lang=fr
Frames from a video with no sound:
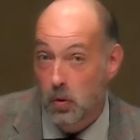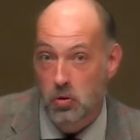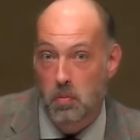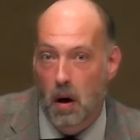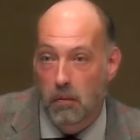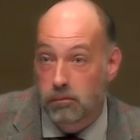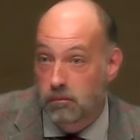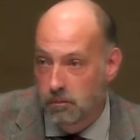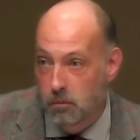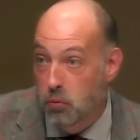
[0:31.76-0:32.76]
Bah,
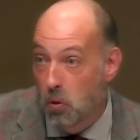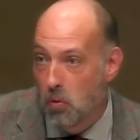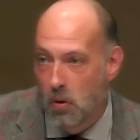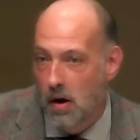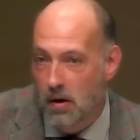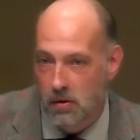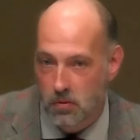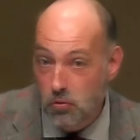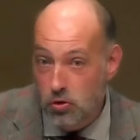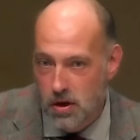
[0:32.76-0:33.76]
pourquoi euh,
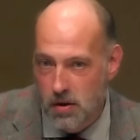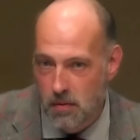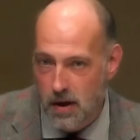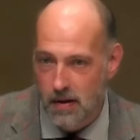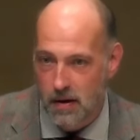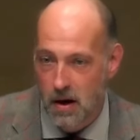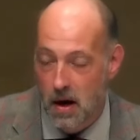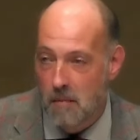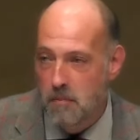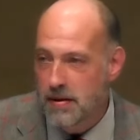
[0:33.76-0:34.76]
Non, j'ai dit oui.
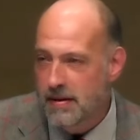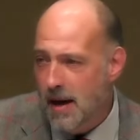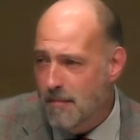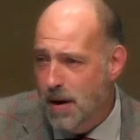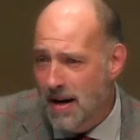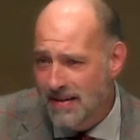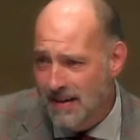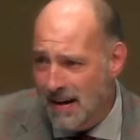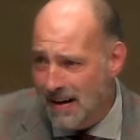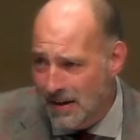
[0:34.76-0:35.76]
Mais c'est un
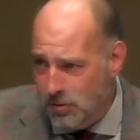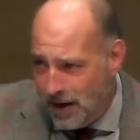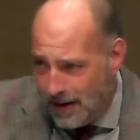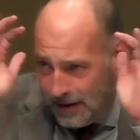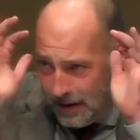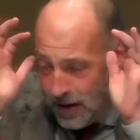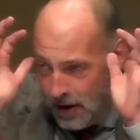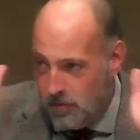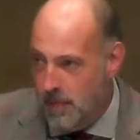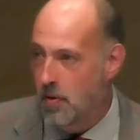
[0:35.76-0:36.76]
bazar, l'histoire
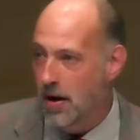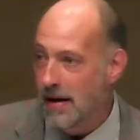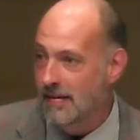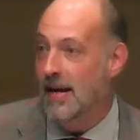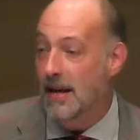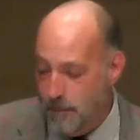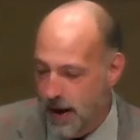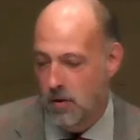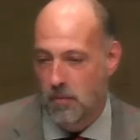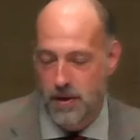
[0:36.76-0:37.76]
éditoriale du mémorial, c'est
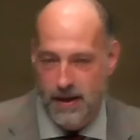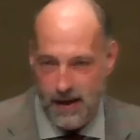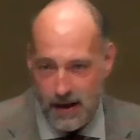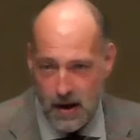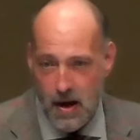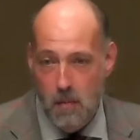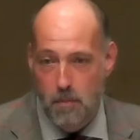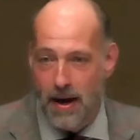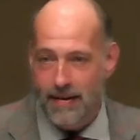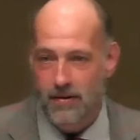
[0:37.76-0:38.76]
hyper compliqué.
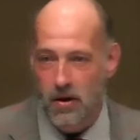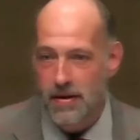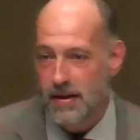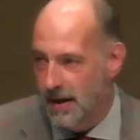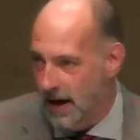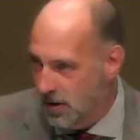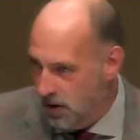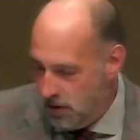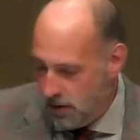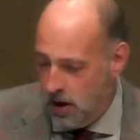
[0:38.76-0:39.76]
Personne n'est
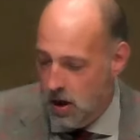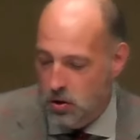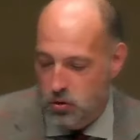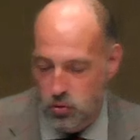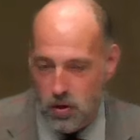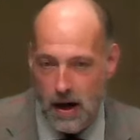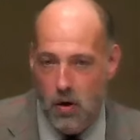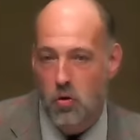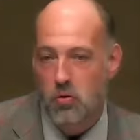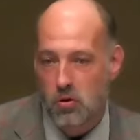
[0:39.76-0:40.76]
d'accord sur la
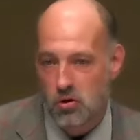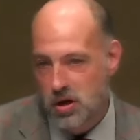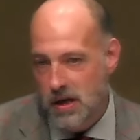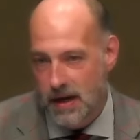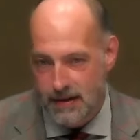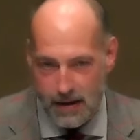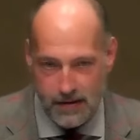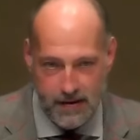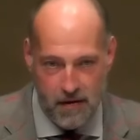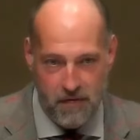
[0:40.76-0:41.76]
chronologie
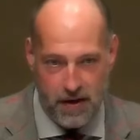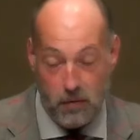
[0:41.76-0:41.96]
exacte des faits.